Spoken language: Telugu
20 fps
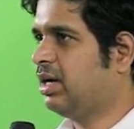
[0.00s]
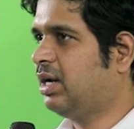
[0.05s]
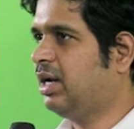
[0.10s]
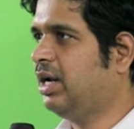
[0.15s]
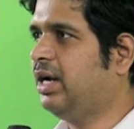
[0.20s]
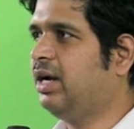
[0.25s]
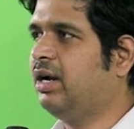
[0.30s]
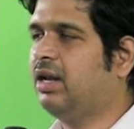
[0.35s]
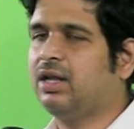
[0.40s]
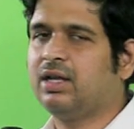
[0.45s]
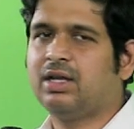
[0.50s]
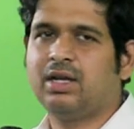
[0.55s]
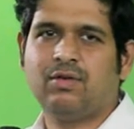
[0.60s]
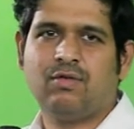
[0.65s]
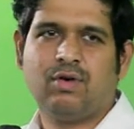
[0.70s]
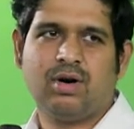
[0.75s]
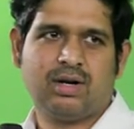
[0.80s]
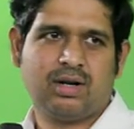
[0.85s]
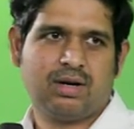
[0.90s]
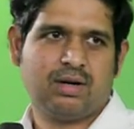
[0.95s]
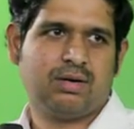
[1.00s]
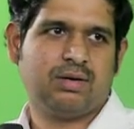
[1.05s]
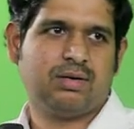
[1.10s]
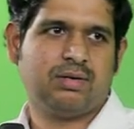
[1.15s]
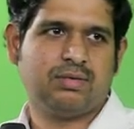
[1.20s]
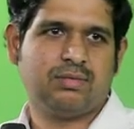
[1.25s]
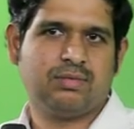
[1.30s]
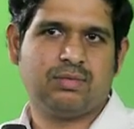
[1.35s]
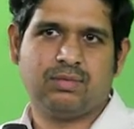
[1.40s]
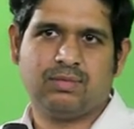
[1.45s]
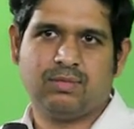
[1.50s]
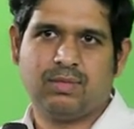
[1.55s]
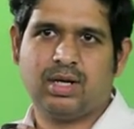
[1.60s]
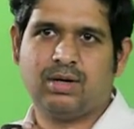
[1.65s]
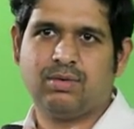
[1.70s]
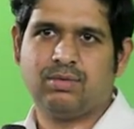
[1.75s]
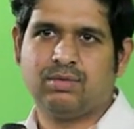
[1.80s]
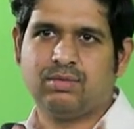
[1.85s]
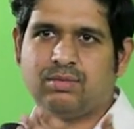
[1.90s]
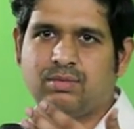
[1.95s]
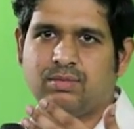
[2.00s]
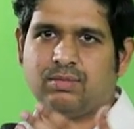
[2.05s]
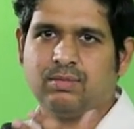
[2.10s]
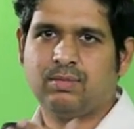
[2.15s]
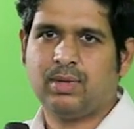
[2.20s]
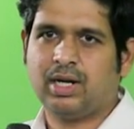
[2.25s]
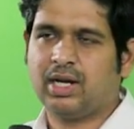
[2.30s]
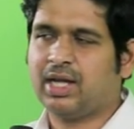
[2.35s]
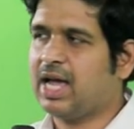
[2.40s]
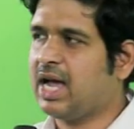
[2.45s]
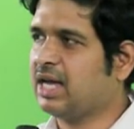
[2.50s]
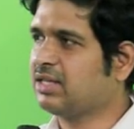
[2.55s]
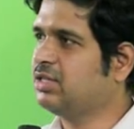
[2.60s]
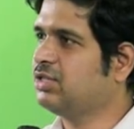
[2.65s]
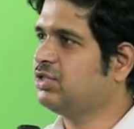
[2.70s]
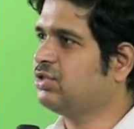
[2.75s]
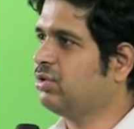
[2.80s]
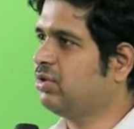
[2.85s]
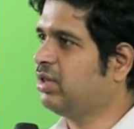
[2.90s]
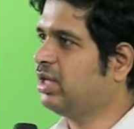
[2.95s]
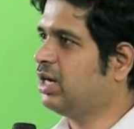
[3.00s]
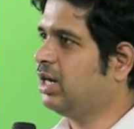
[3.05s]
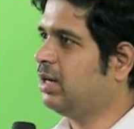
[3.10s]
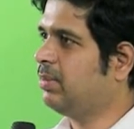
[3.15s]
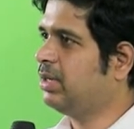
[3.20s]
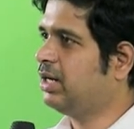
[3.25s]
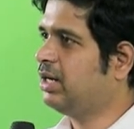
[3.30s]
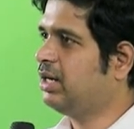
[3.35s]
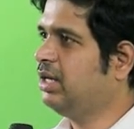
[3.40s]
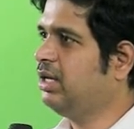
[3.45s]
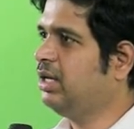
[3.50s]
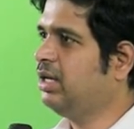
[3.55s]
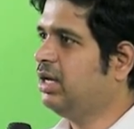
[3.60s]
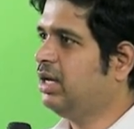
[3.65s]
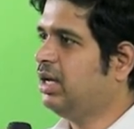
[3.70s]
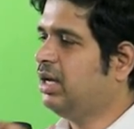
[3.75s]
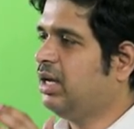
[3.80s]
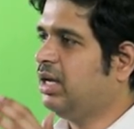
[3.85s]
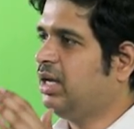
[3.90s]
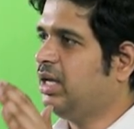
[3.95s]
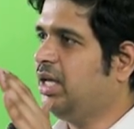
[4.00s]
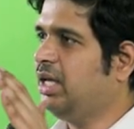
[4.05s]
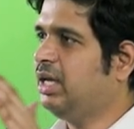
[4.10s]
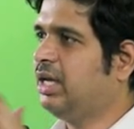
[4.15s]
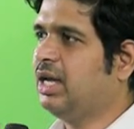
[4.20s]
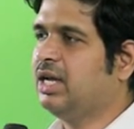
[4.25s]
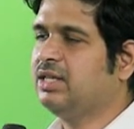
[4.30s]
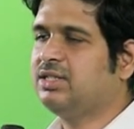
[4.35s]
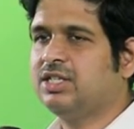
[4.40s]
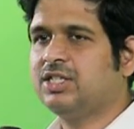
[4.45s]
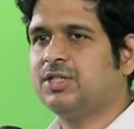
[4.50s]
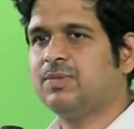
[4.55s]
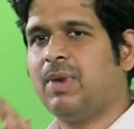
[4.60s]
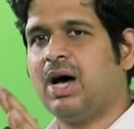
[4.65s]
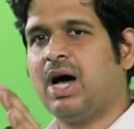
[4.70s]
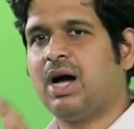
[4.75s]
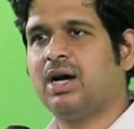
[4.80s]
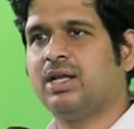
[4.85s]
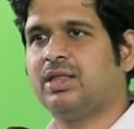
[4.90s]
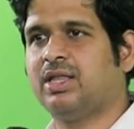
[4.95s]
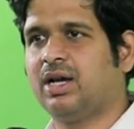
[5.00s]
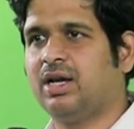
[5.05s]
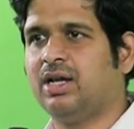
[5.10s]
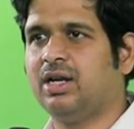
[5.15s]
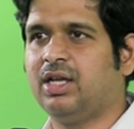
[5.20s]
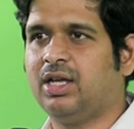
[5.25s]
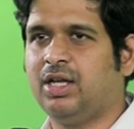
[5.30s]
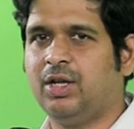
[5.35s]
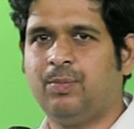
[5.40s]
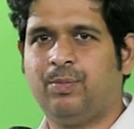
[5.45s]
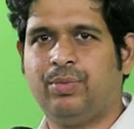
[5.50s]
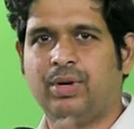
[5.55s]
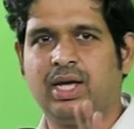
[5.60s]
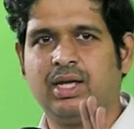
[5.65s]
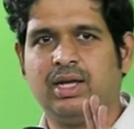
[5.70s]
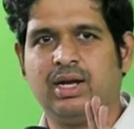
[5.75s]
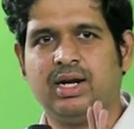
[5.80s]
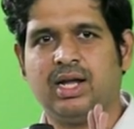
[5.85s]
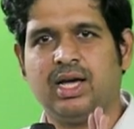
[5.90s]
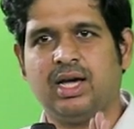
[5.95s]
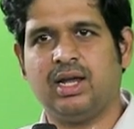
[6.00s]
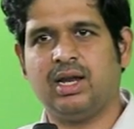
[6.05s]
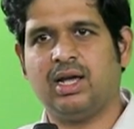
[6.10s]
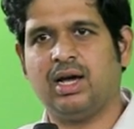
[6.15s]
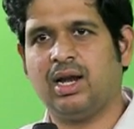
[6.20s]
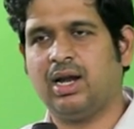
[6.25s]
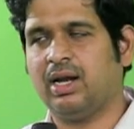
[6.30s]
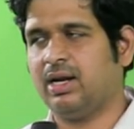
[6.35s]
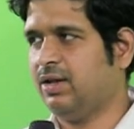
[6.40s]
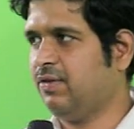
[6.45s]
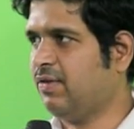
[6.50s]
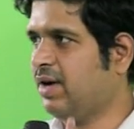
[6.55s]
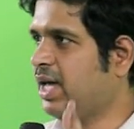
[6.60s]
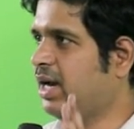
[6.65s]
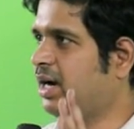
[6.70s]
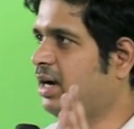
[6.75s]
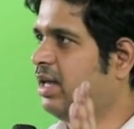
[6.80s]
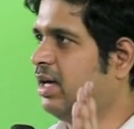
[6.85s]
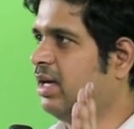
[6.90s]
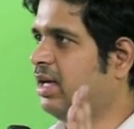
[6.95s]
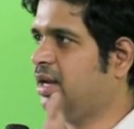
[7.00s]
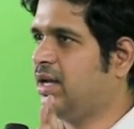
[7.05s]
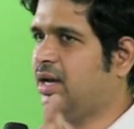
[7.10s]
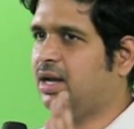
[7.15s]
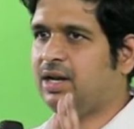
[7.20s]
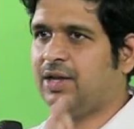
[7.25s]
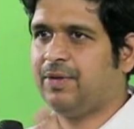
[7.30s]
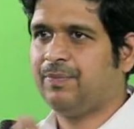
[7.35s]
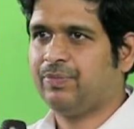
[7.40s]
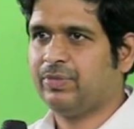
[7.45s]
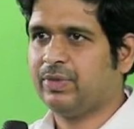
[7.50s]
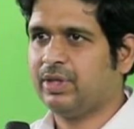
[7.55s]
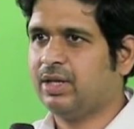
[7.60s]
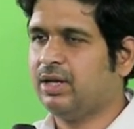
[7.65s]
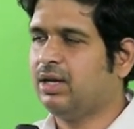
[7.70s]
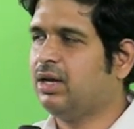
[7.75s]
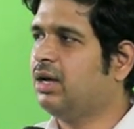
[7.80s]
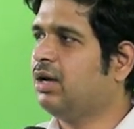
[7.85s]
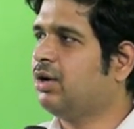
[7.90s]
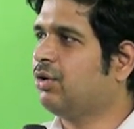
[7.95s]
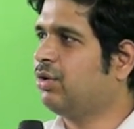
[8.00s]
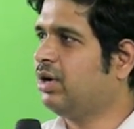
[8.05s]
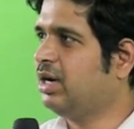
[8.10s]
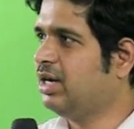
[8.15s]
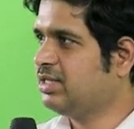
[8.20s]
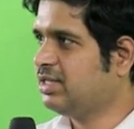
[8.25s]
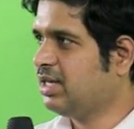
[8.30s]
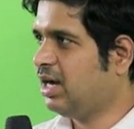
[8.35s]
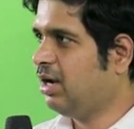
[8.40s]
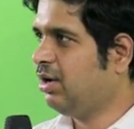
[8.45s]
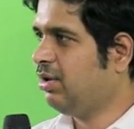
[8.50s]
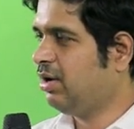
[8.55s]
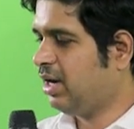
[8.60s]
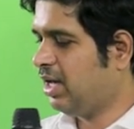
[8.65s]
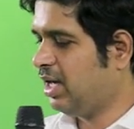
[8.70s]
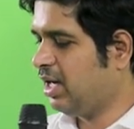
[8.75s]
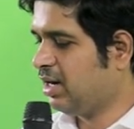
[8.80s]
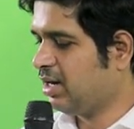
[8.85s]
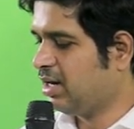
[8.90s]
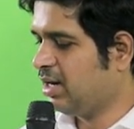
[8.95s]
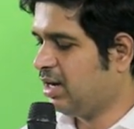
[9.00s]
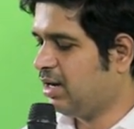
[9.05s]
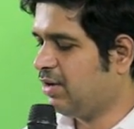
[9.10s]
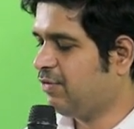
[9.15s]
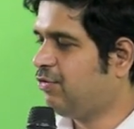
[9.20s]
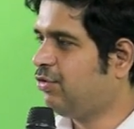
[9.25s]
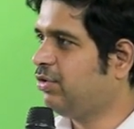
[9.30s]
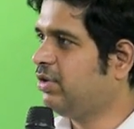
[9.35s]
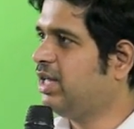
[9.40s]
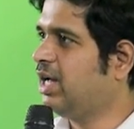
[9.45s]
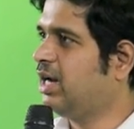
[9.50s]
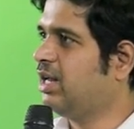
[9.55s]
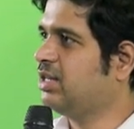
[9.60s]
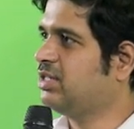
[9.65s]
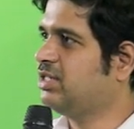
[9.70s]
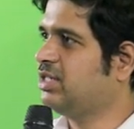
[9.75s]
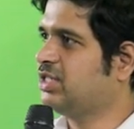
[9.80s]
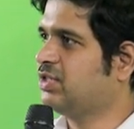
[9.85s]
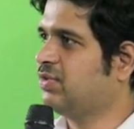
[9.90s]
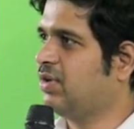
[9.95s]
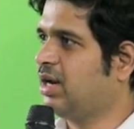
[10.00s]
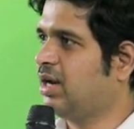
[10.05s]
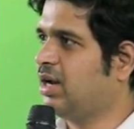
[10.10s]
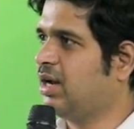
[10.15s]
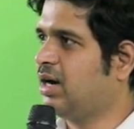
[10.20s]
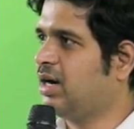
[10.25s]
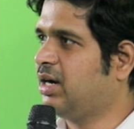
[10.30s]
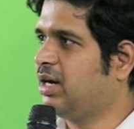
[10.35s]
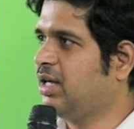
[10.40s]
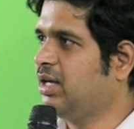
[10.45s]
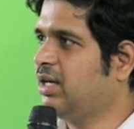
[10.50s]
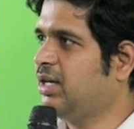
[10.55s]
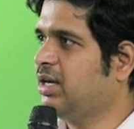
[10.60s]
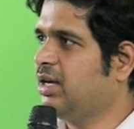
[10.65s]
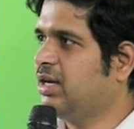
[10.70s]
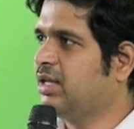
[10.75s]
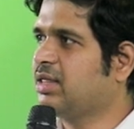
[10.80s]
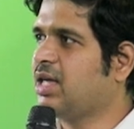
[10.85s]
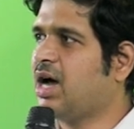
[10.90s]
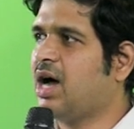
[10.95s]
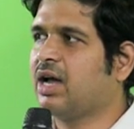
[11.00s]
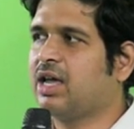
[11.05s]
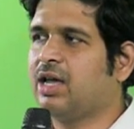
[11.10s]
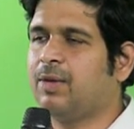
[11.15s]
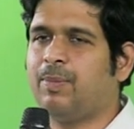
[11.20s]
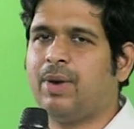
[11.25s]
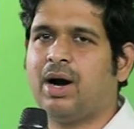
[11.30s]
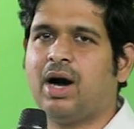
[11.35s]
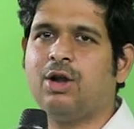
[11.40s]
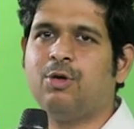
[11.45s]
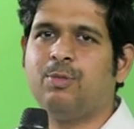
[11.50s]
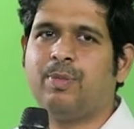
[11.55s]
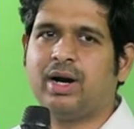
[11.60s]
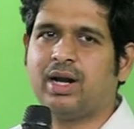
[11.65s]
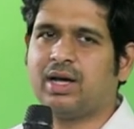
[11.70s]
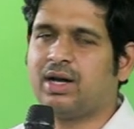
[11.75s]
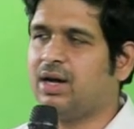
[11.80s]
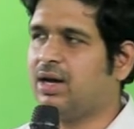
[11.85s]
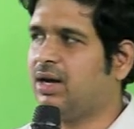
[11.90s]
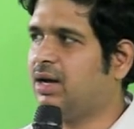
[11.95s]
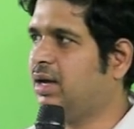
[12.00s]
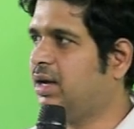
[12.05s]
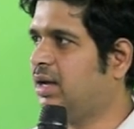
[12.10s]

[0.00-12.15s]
క్లీన్ డ్రింకింగ్ వాటర్ మనం మనకి యాక్సెస్ ఉంది కాబట్టి ఈ కేసెస్ బాగా తగ్గినాయి ఇప్పుడు అయ్యే డైరియాలన్నీ వైరల్ డైరియాలే కొన్నిసార్లు రేర్గా ఫుడ్ ఎలర్జీస్ వల్ల అంటే తాగే పాలు పడక